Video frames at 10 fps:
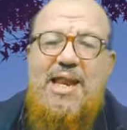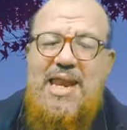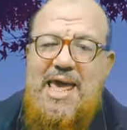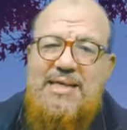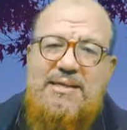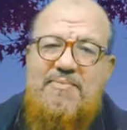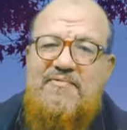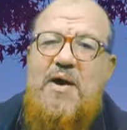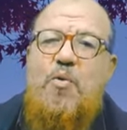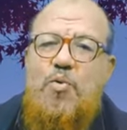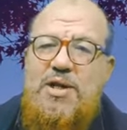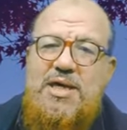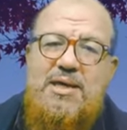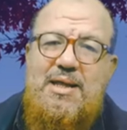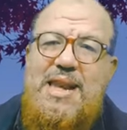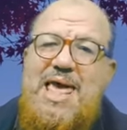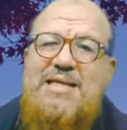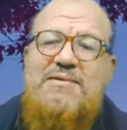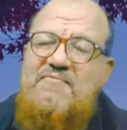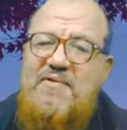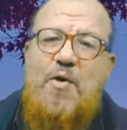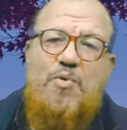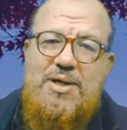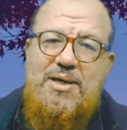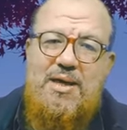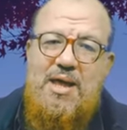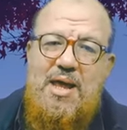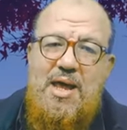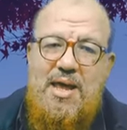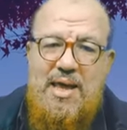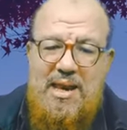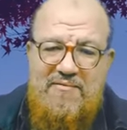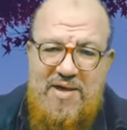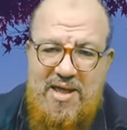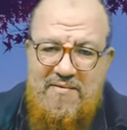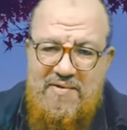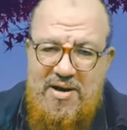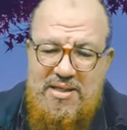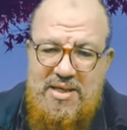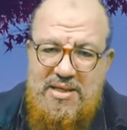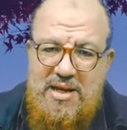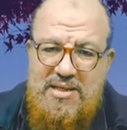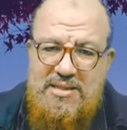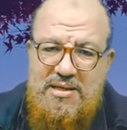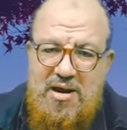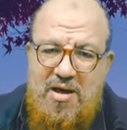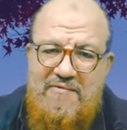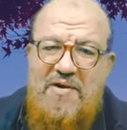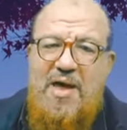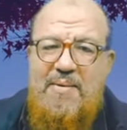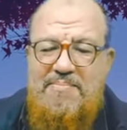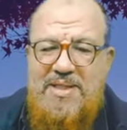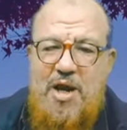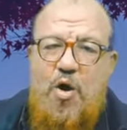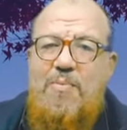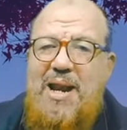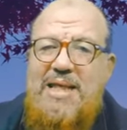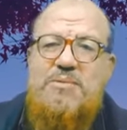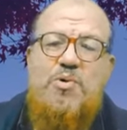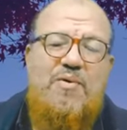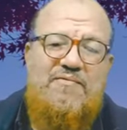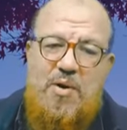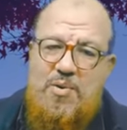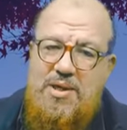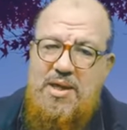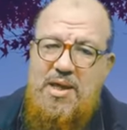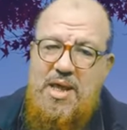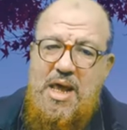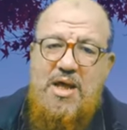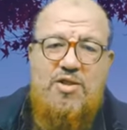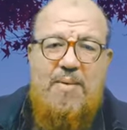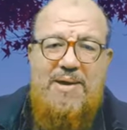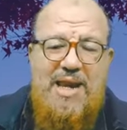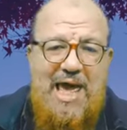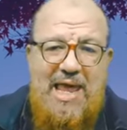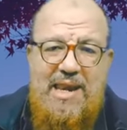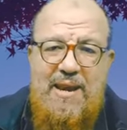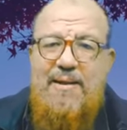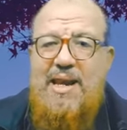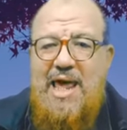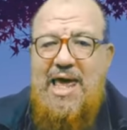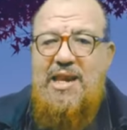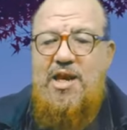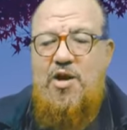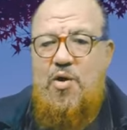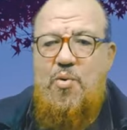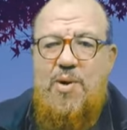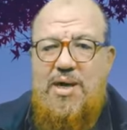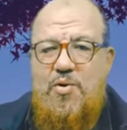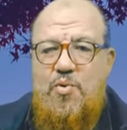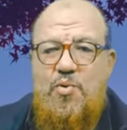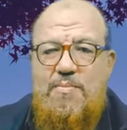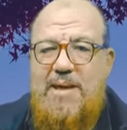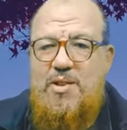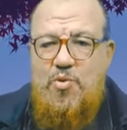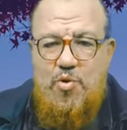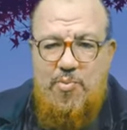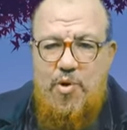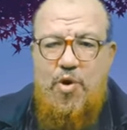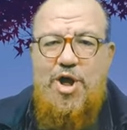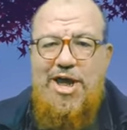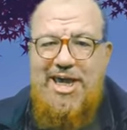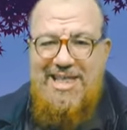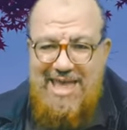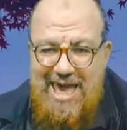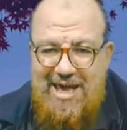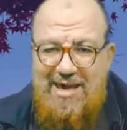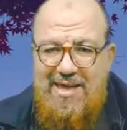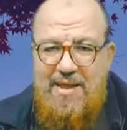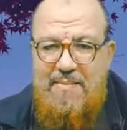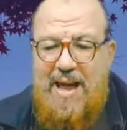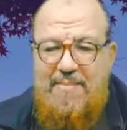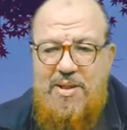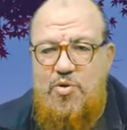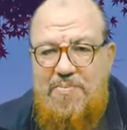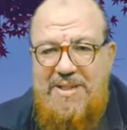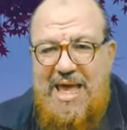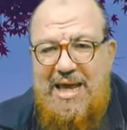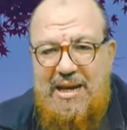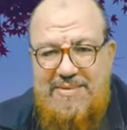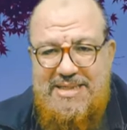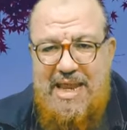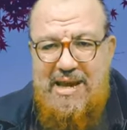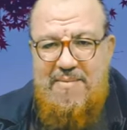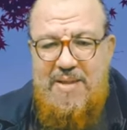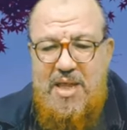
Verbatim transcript: لازم فوري لازم فوري الف... الف... الصرافه بين العمله لازم يكون فوري طب ايه الحل الحل ان هو يكون مندوبه هناك مع المندوب بتاعك اللي بيسلم